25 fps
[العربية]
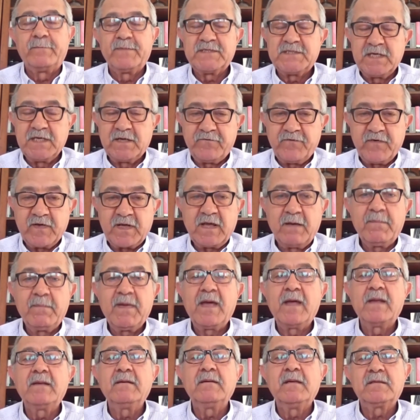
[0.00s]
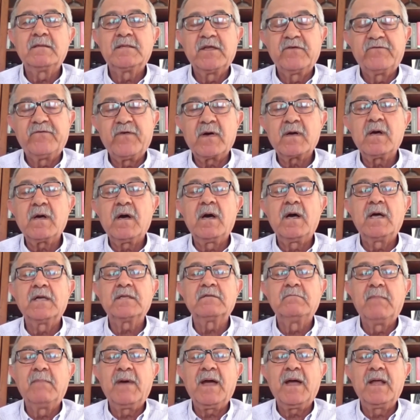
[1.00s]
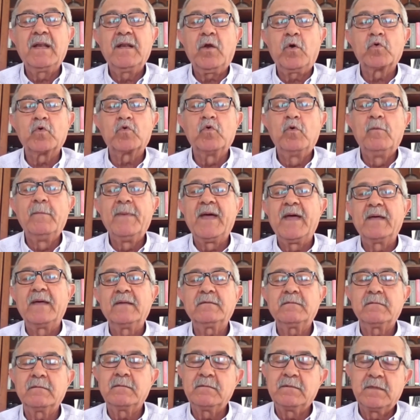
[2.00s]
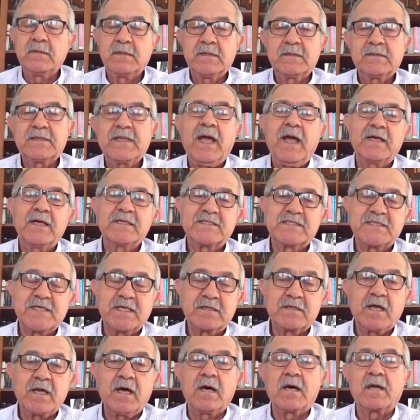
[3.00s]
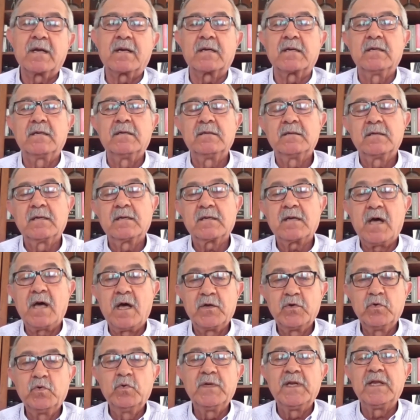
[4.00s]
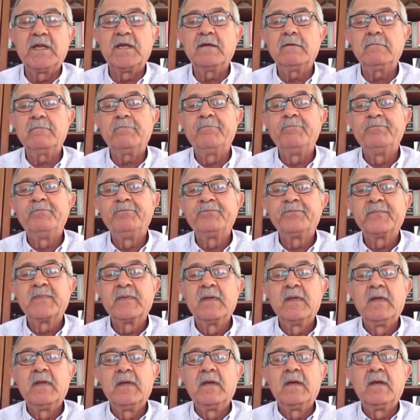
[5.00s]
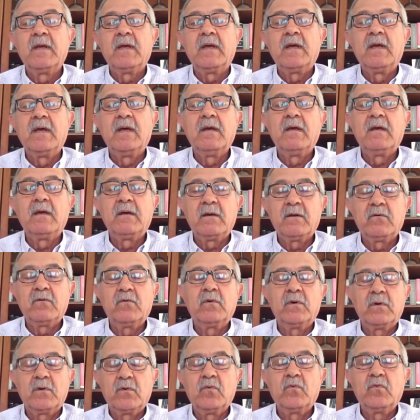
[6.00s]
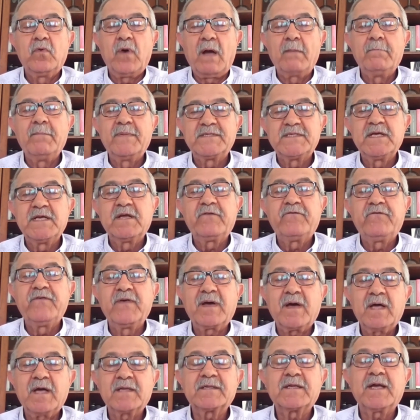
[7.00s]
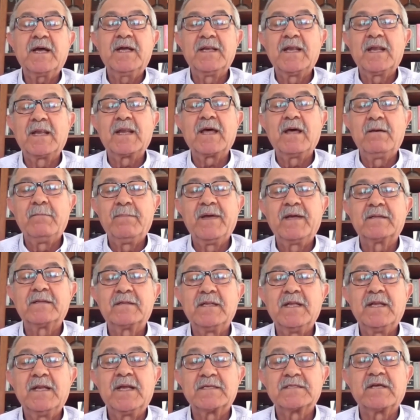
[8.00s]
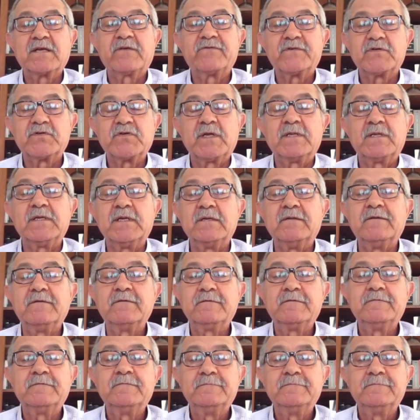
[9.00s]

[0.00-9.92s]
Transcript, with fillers: فبصير في كمان اتفاقات مع الحكومات تحت ستار قانوني آه، وعم بصير في قطع للغابات للاسف الشديد